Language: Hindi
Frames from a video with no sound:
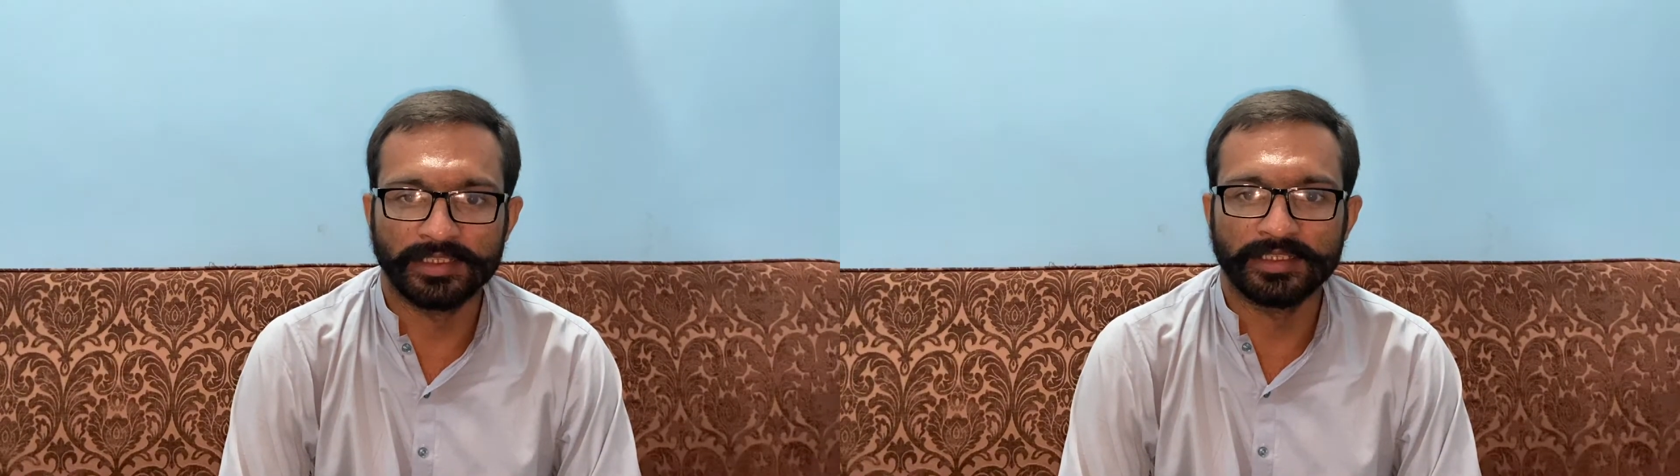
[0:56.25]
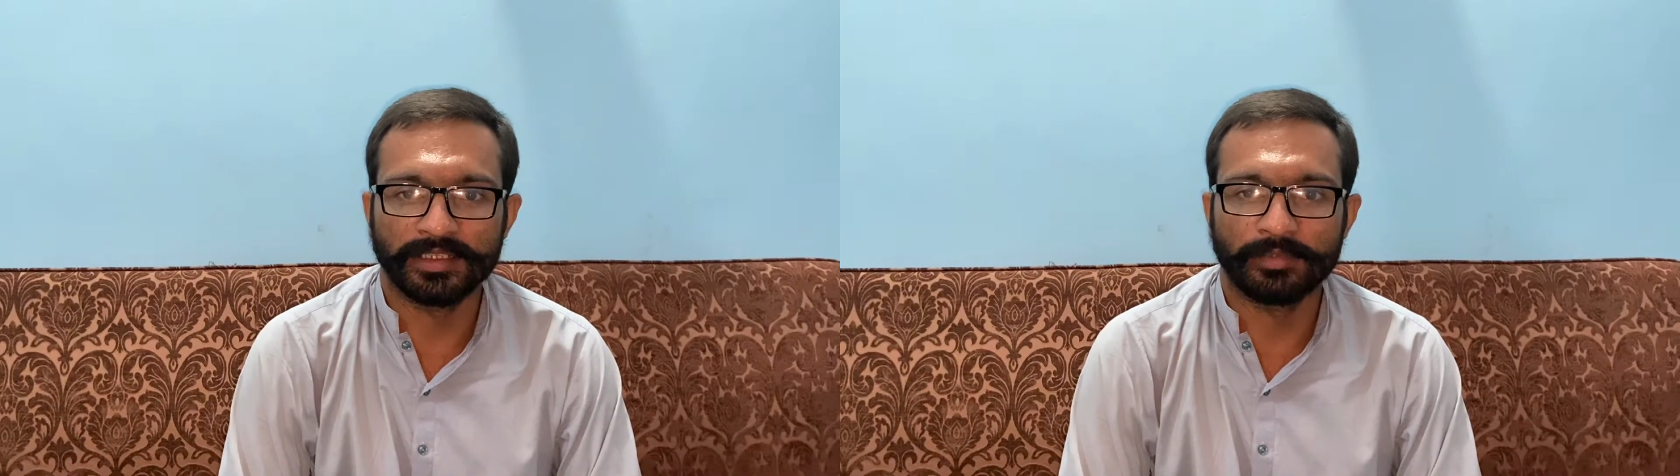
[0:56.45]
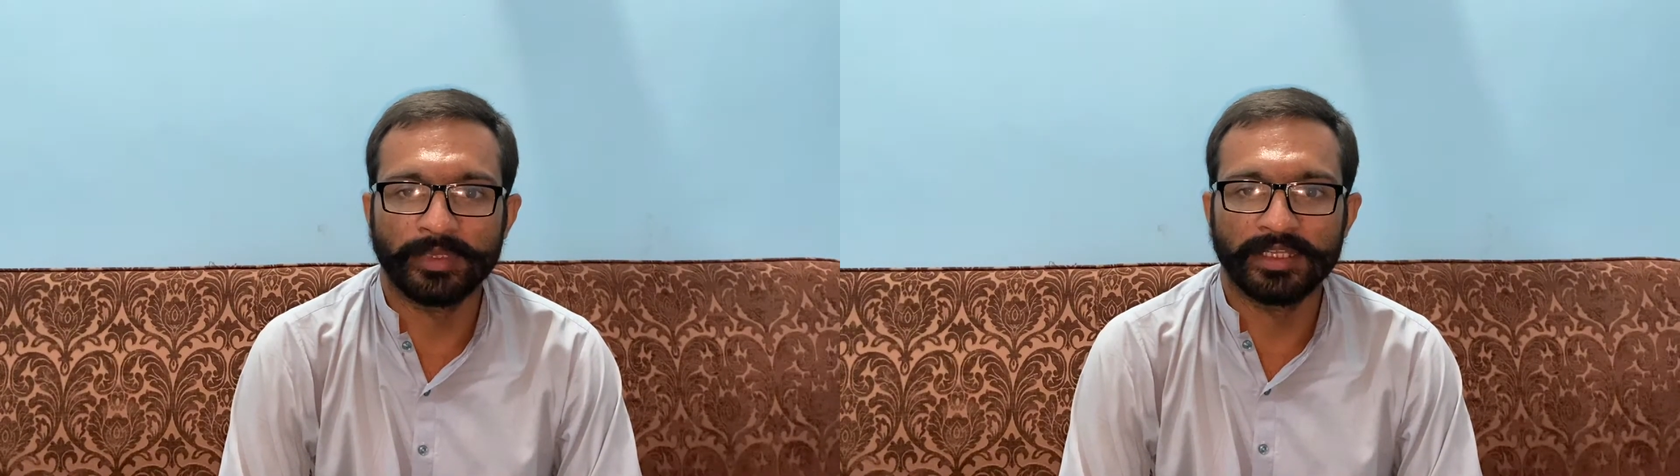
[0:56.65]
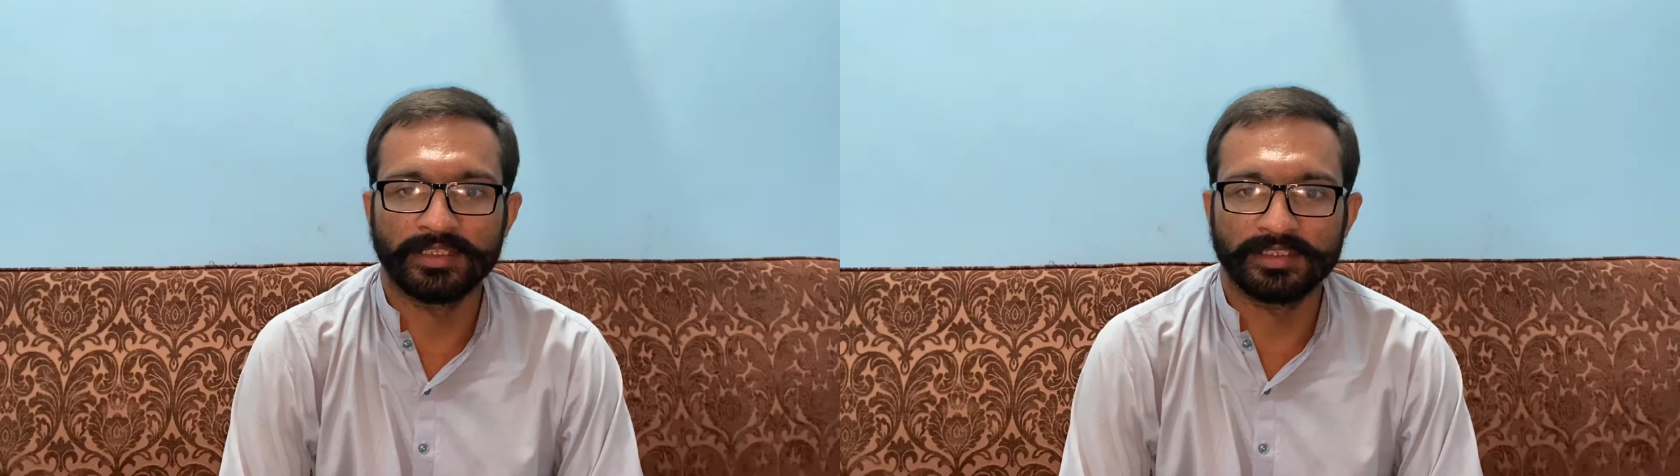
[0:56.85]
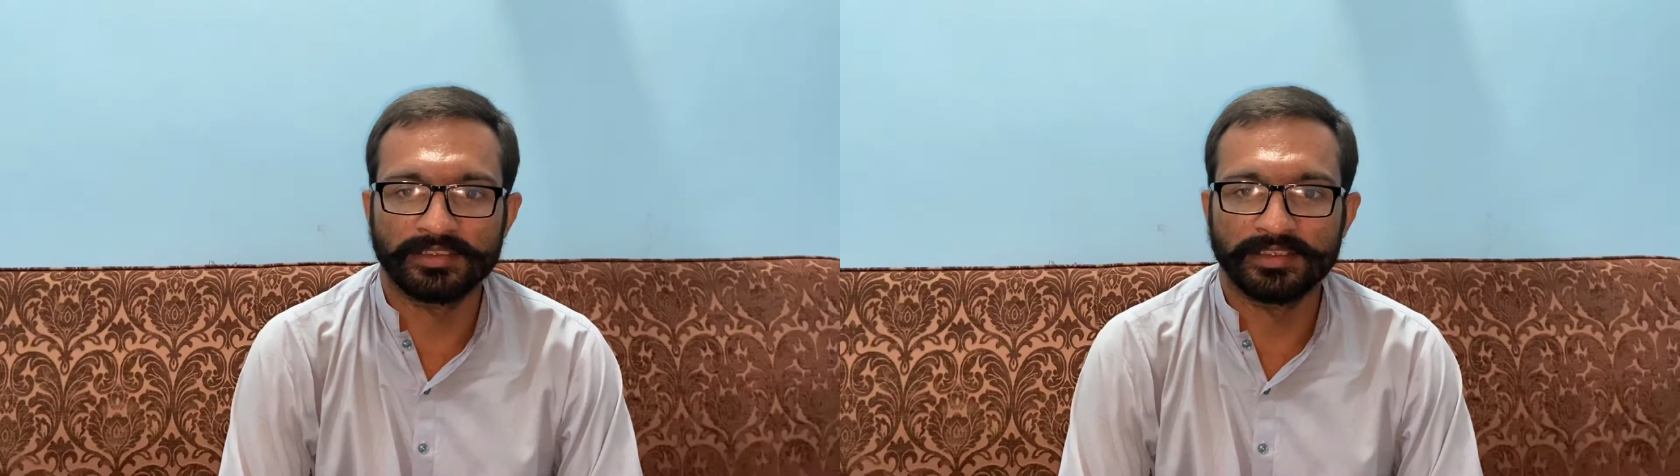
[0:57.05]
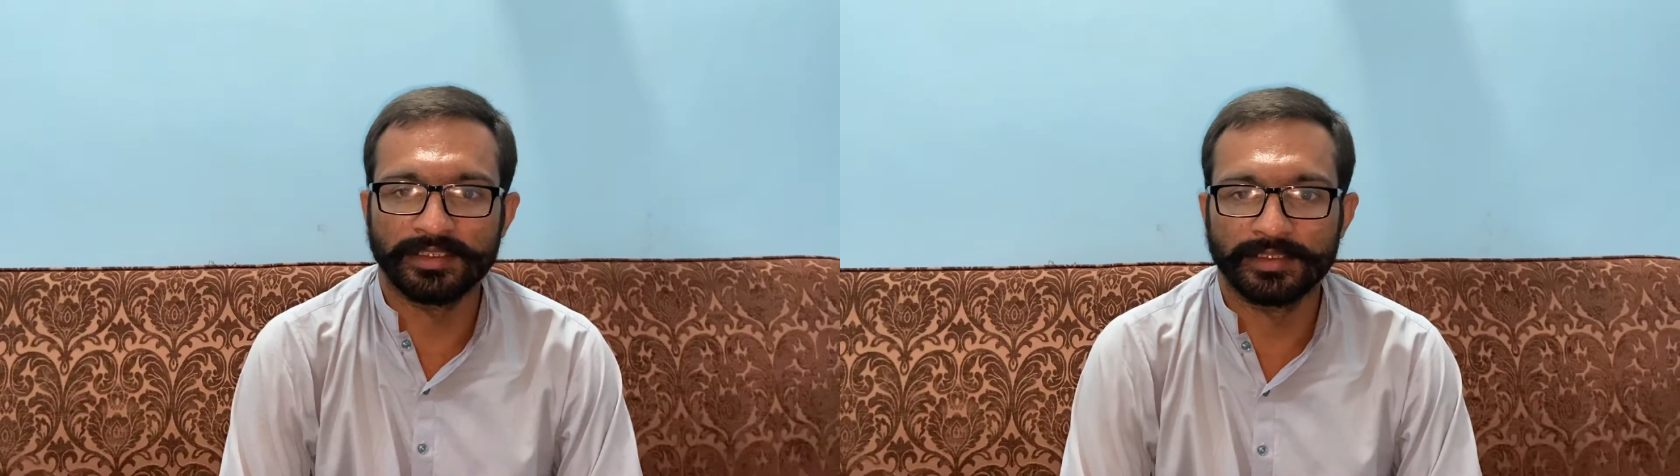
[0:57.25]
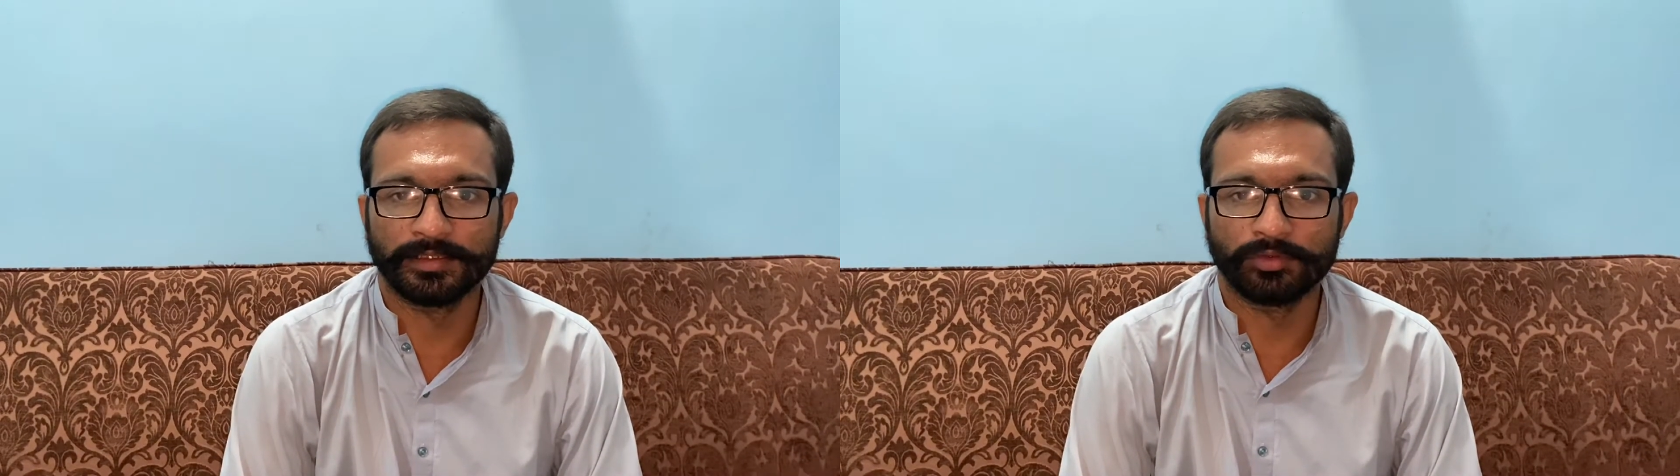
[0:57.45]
लिए रिकमेंड करती है